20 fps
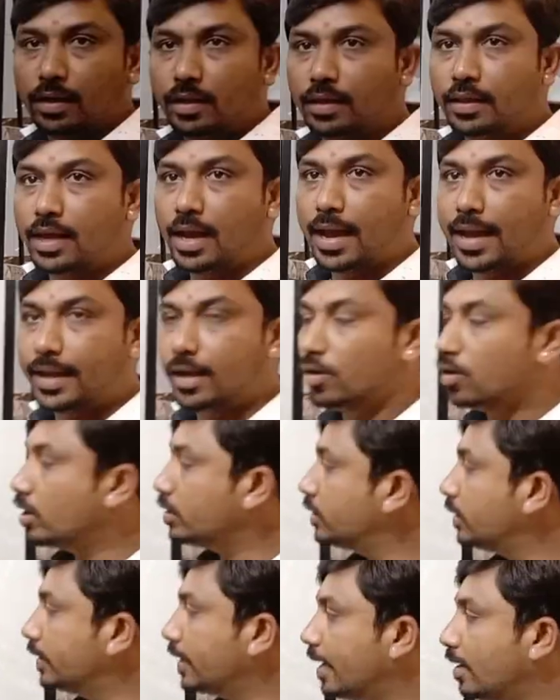ఇది హై గ్లాజీ
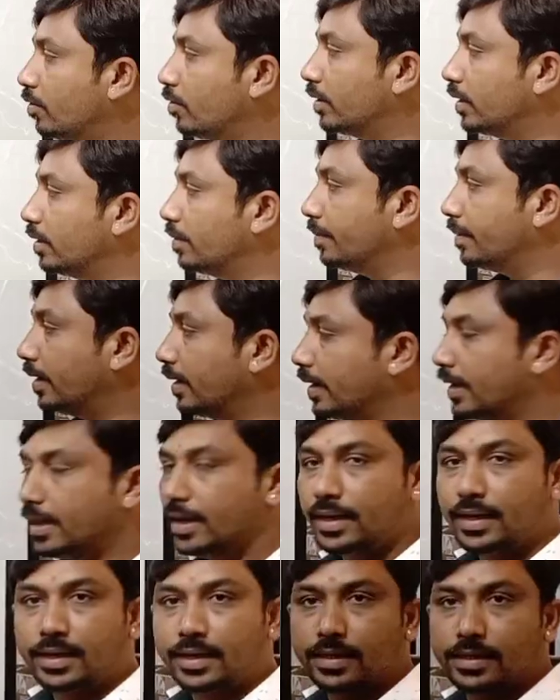టైల్ ఉంటుంది మనకి
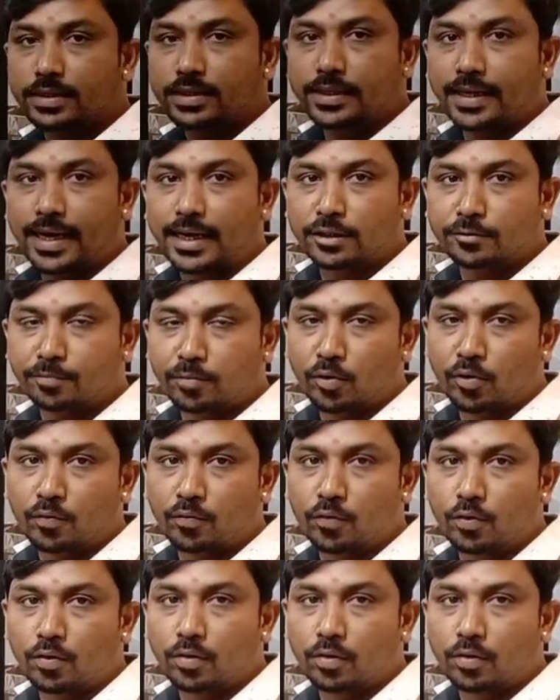స్క్రాచ్ ప్రూఫ్